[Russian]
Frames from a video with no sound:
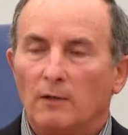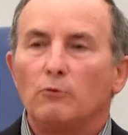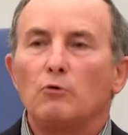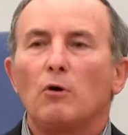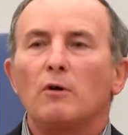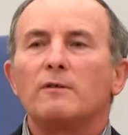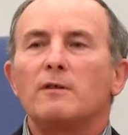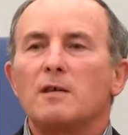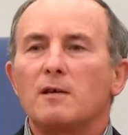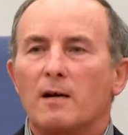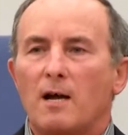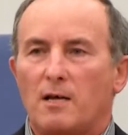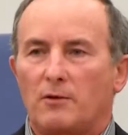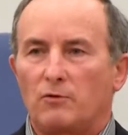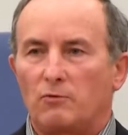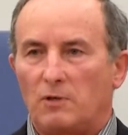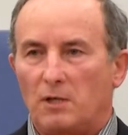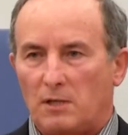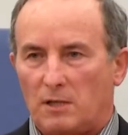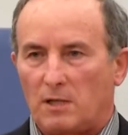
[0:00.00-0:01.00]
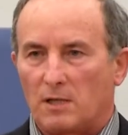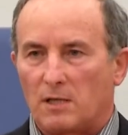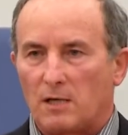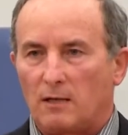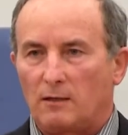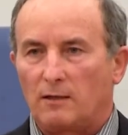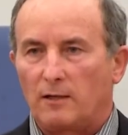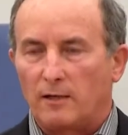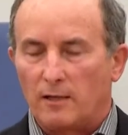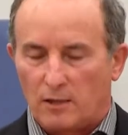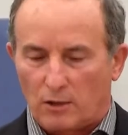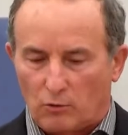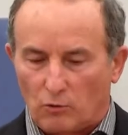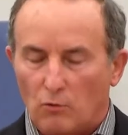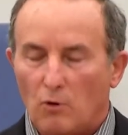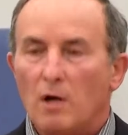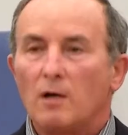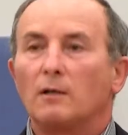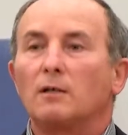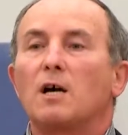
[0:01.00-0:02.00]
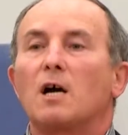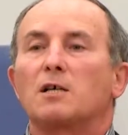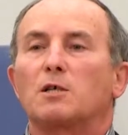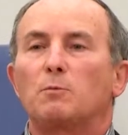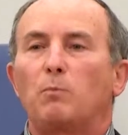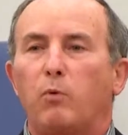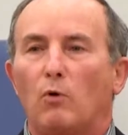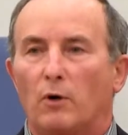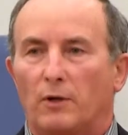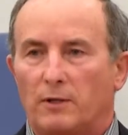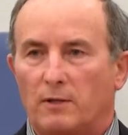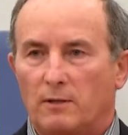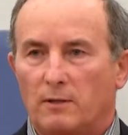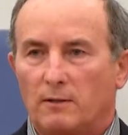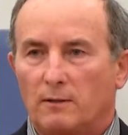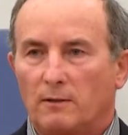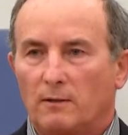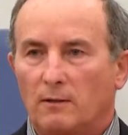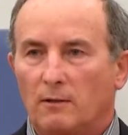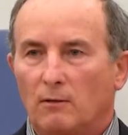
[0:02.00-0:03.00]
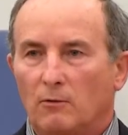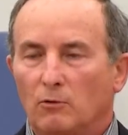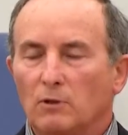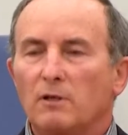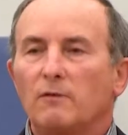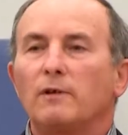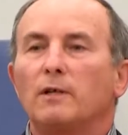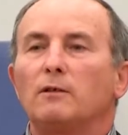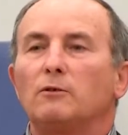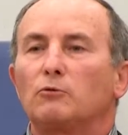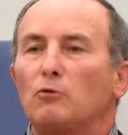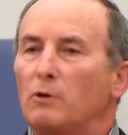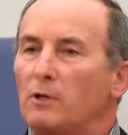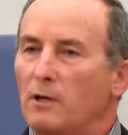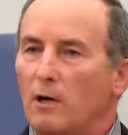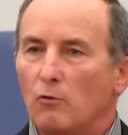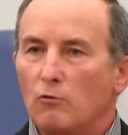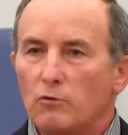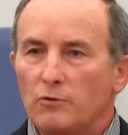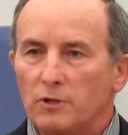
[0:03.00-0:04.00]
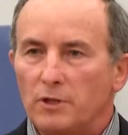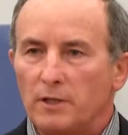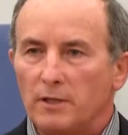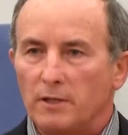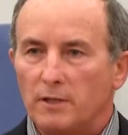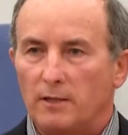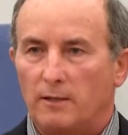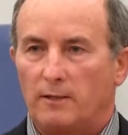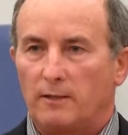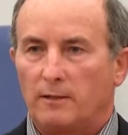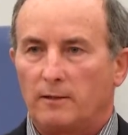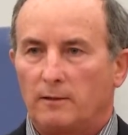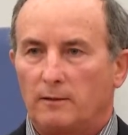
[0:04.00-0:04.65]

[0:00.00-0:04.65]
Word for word: но он ни разу не сказал Христу «Господь». Он говорил только «Учитель».